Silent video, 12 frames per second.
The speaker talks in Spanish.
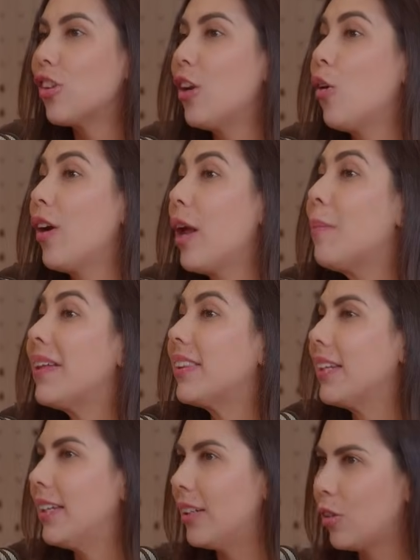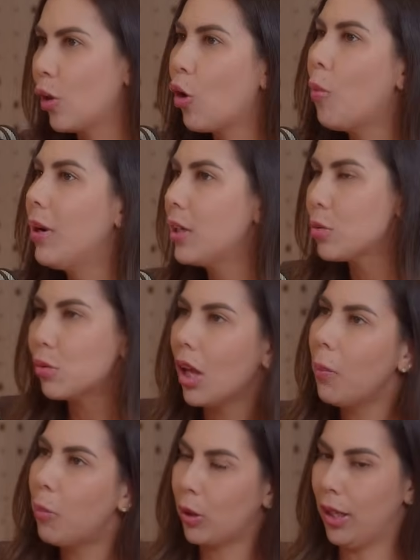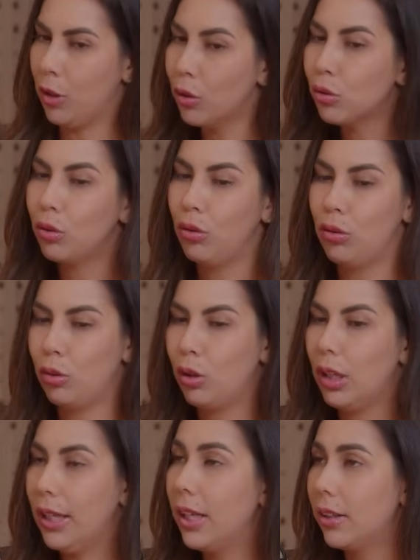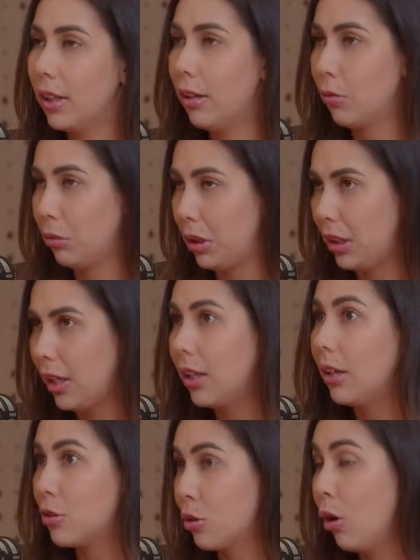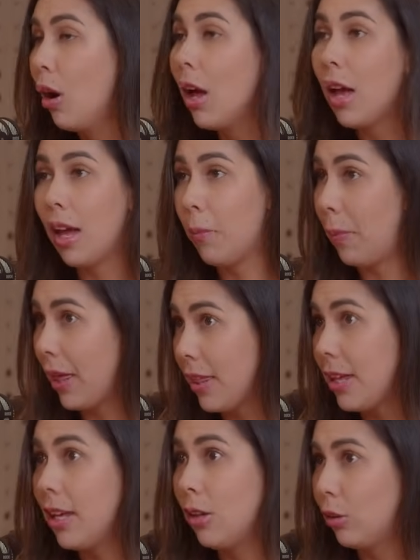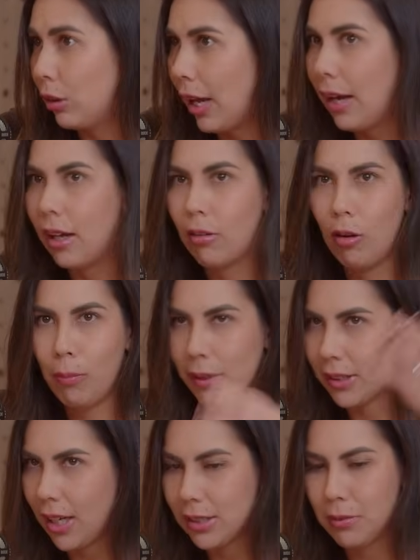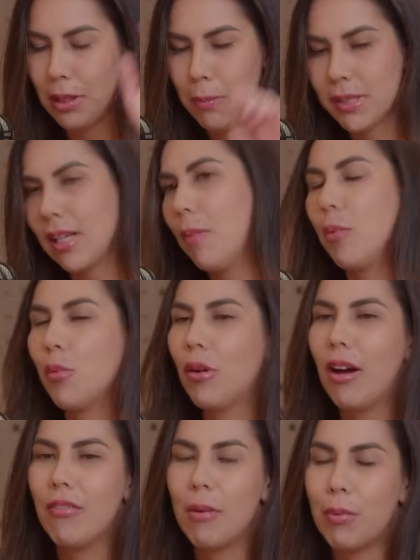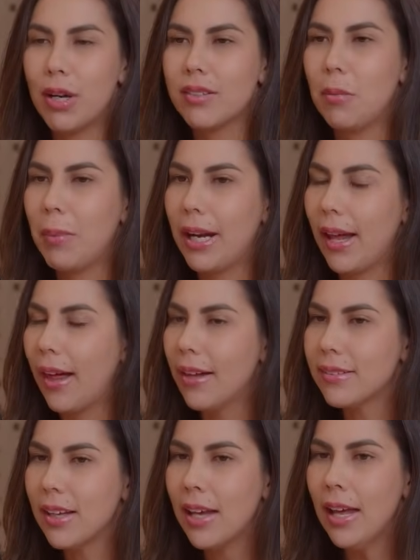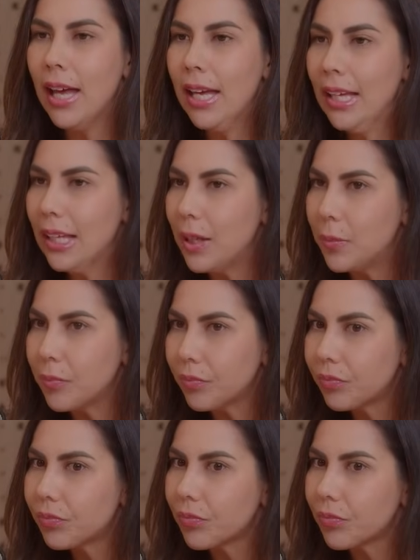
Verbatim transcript: se logra mantener. Entonces, ¿cómo han hecho ustedes? Porque yo soy cliente de rutina, de hecho, he pedido tal, acabo de pasar la semana pasada por un café, por unas empanadas, y